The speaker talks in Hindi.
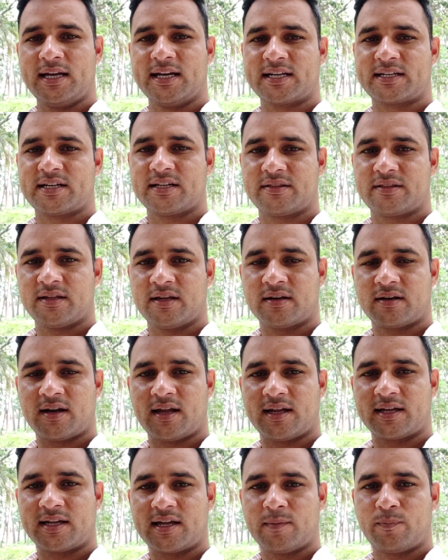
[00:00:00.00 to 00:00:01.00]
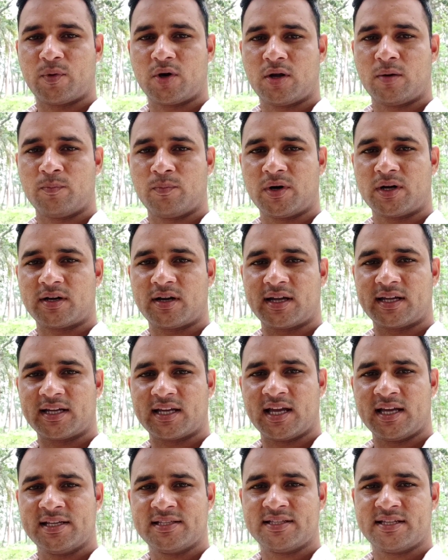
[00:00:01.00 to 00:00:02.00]
इलेक्ट्रीशियन रहेंगे प्लम्बर
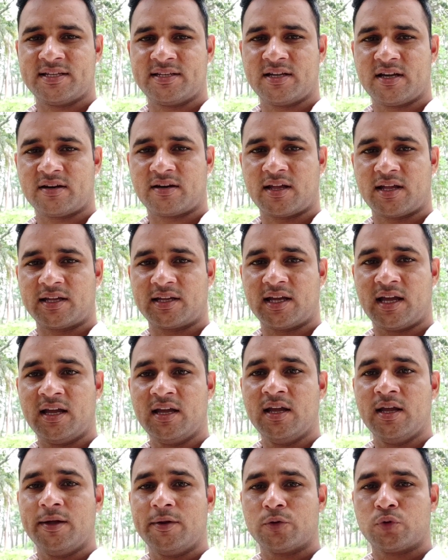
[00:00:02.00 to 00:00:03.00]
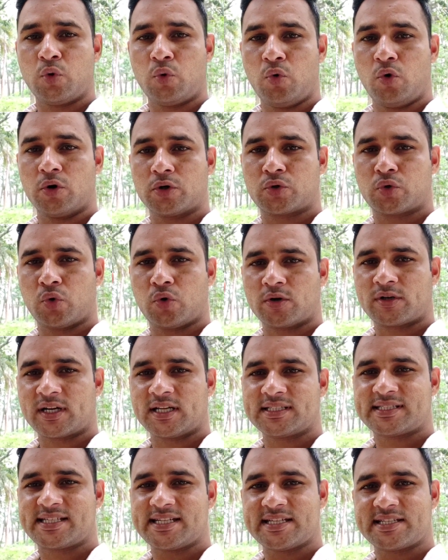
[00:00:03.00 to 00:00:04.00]
रहेंगे इंजीनियर रहेंगे तो वो
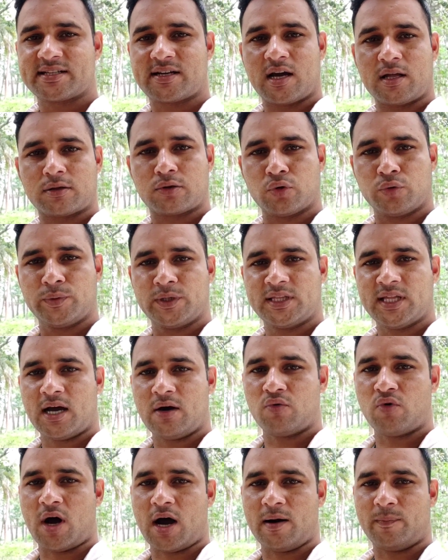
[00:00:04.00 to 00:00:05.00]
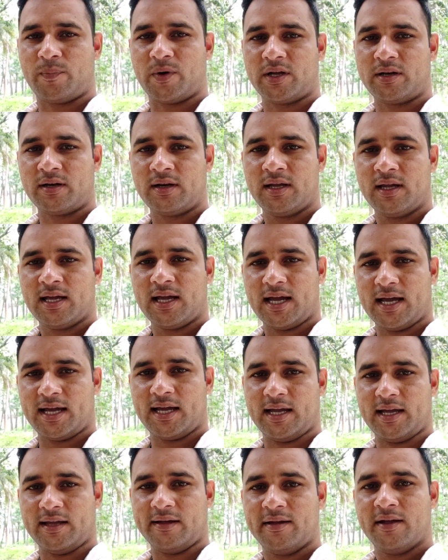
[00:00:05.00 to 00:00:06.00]
टोटल चीज का सुविधा वहां पर
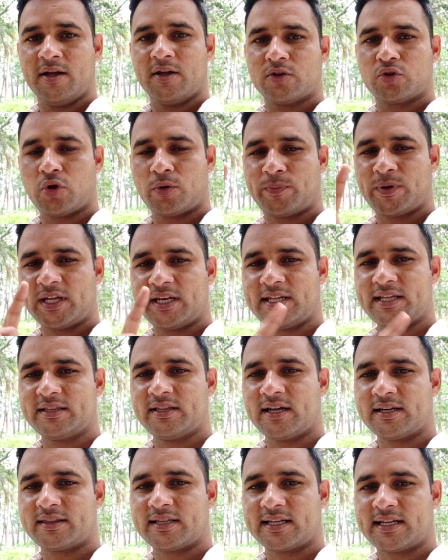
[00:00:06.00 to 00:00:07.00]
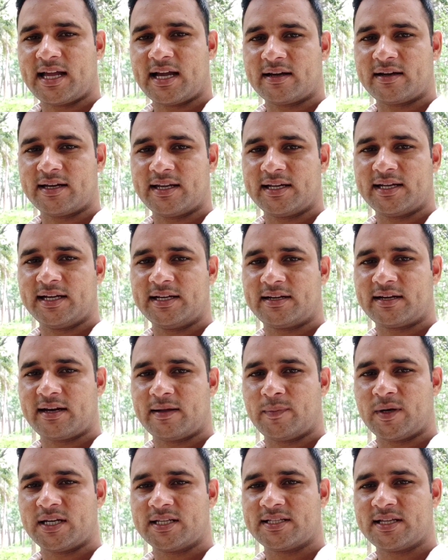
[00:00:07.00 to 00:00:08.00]
है तो फिर इधर से क्या करेगी
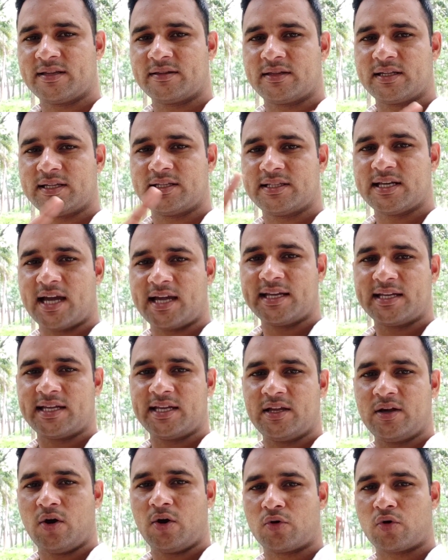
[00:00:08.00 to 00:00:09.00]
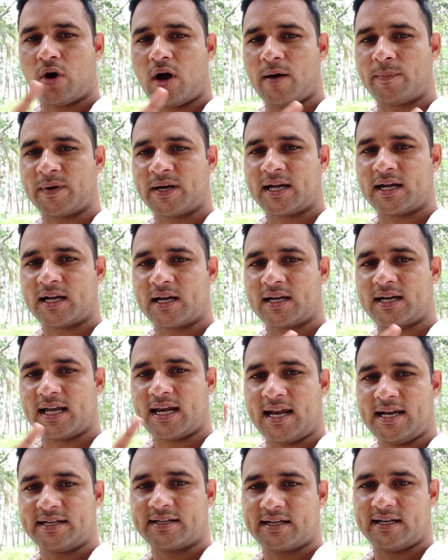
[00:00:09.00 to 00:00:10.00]
ट्रेवल एजेंसी जाएगी और अपना
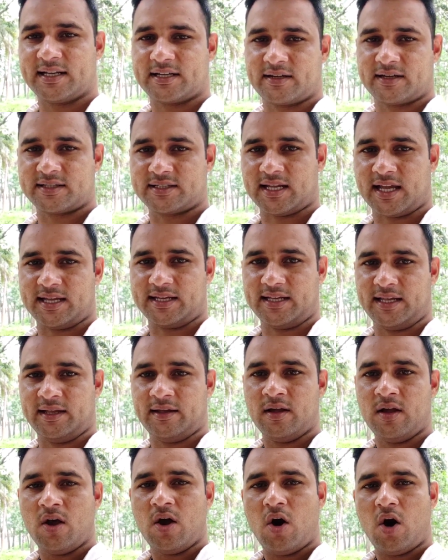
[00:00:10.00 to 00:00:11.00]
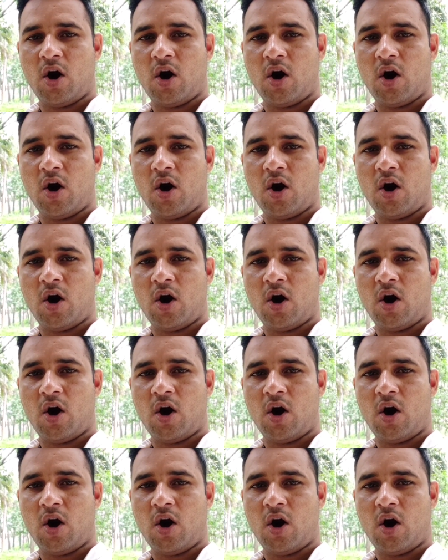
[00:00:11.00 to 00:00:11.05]
क्लाइंट लेकर जाएगी